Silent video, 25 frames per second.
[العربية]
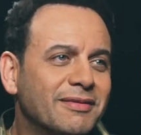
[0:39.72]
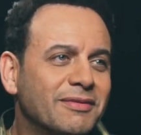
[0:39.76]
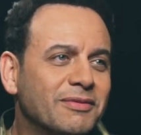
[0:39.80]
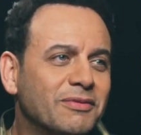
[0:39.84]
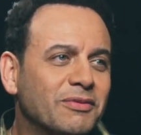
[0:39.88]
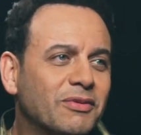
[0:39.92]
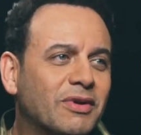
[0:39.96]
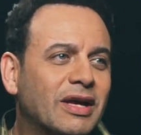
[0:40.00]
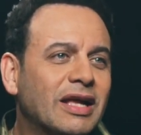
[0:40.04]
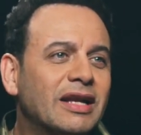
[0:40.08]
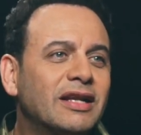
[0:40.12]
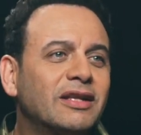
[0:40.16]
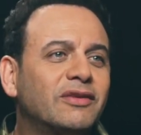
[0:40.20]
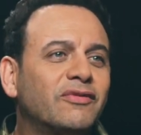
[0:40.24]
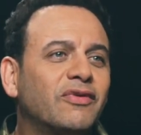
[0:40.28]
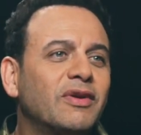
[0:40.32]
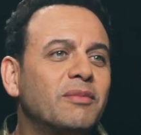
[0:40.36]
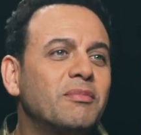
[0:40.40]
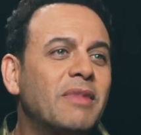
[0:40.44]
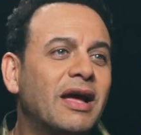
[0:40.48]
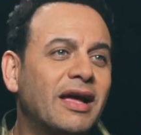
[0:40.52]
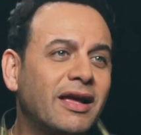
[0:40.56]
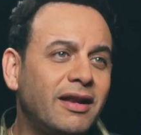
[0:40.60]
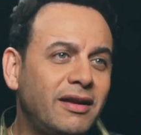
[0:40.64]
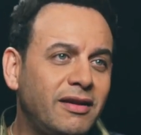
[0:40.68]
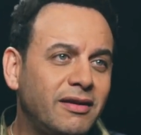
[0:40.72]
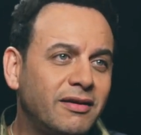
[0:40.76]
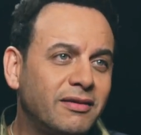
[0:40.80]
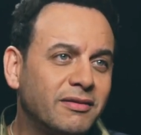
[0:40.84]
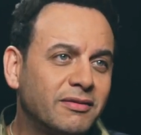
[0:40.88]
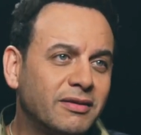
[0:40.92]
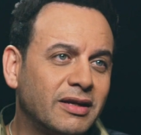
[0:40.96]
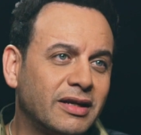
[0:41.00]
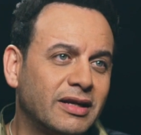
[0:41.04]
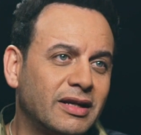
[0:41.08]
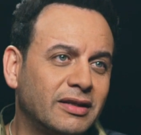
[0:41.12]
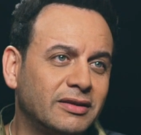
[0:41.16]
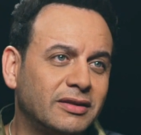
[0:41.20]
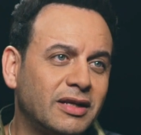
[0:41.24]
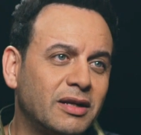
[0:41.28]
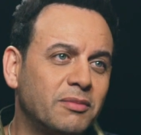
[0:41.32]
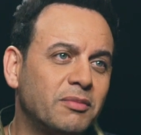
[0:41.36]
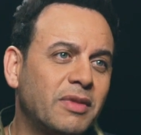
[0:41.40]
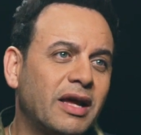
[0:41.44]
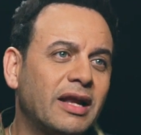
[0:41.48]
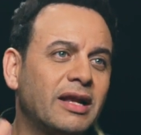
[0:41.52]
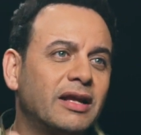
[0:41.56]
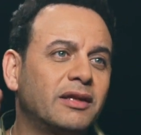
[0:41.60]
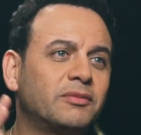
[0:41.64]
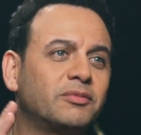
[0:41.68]
وكانت في المحل احنا عندنا
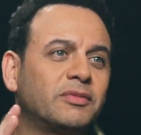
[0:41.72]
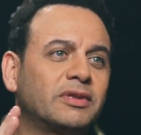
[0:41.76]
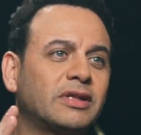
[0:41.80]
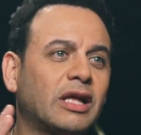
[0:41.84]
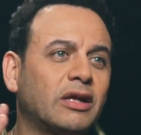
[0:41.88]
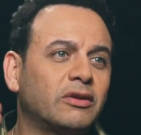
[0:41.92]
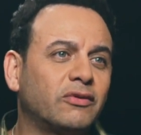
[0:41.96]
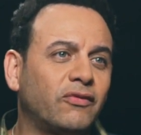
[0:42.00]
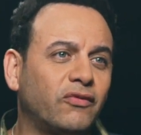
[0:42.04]
المحلات بتاعت